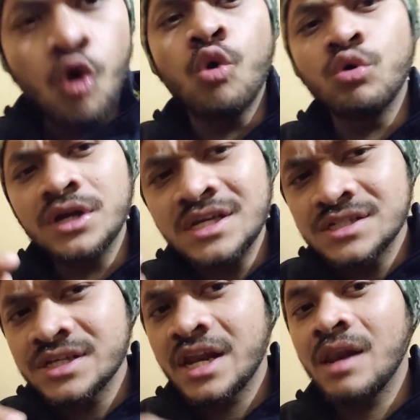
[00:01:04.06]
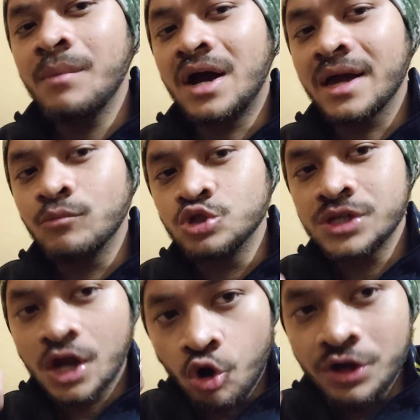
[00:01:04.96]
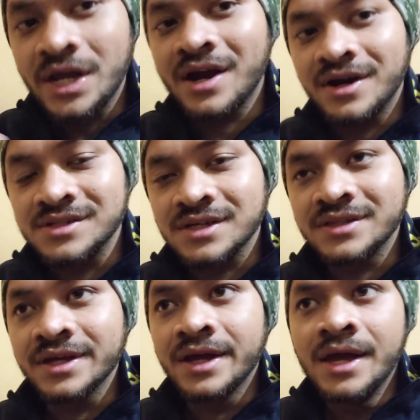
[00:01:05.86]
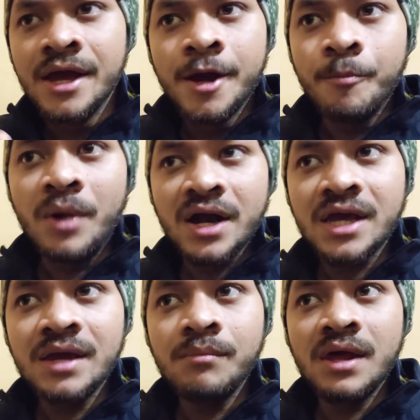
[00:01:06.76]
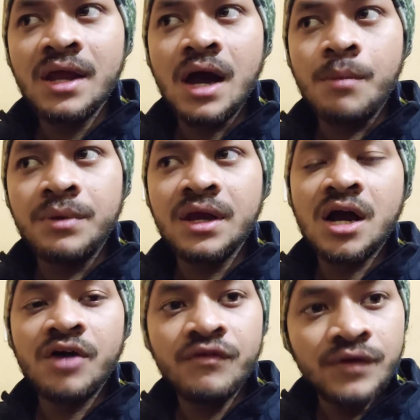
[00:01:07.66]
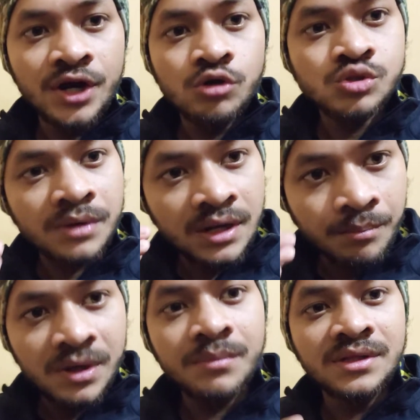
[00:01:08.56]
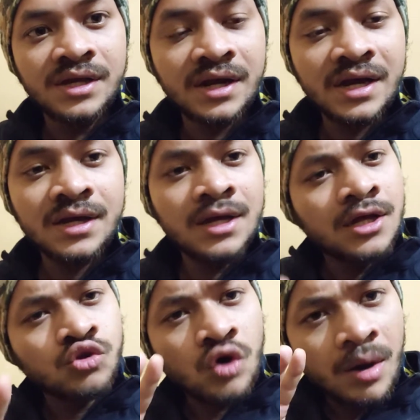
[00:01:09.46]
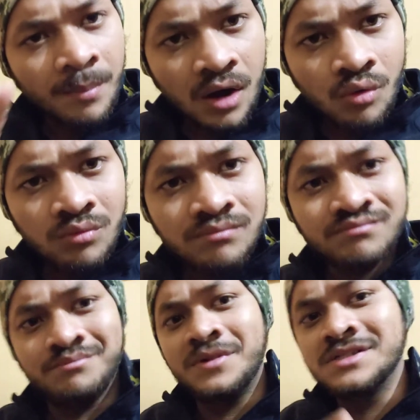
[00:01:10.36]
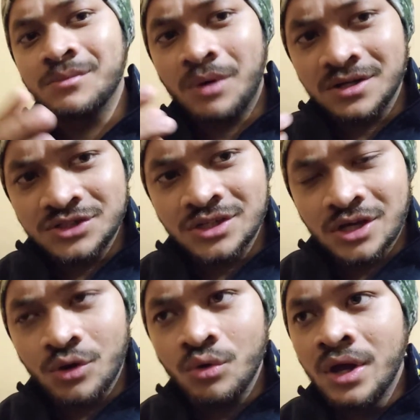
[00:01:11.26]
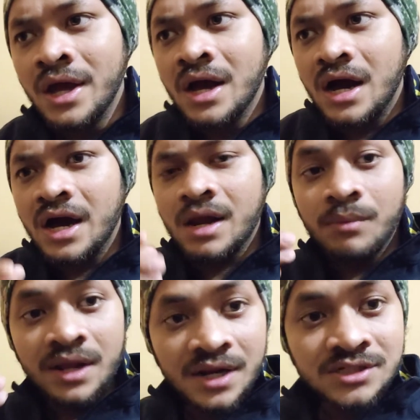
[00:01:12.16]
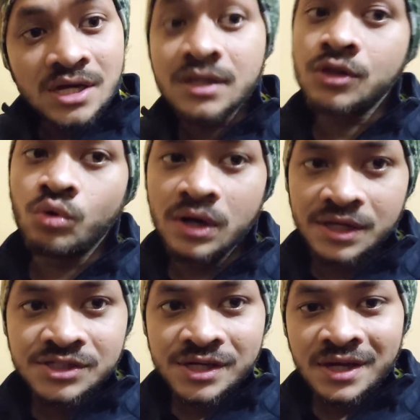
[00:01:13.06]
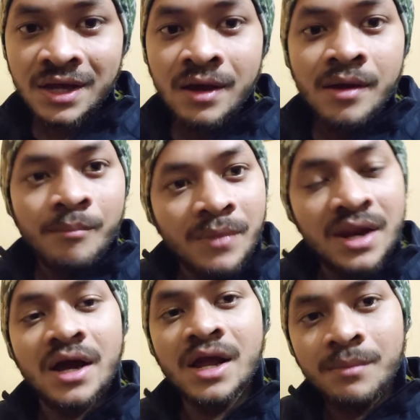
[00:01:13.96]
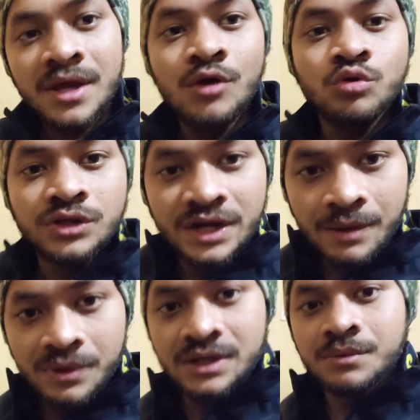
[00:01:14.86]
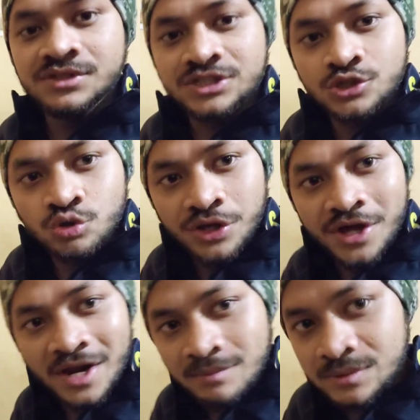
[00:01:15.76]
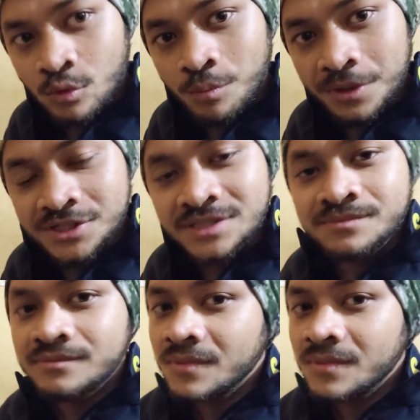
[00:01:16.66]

वो इस चैनल में आके मुझसे कांटेक्ट कर सकता है बाकी मैंने अपनी काफ़ी वीडियोस में नंबर भी दे रखा है तो आप आओ मेरे से बातचीत करो अगर आप लेना चाहते हैं तो लीजिए मेरे घर में ही होते हैं रैबिट के बच्चे जो दिख रहे हैं आप सबको पीछे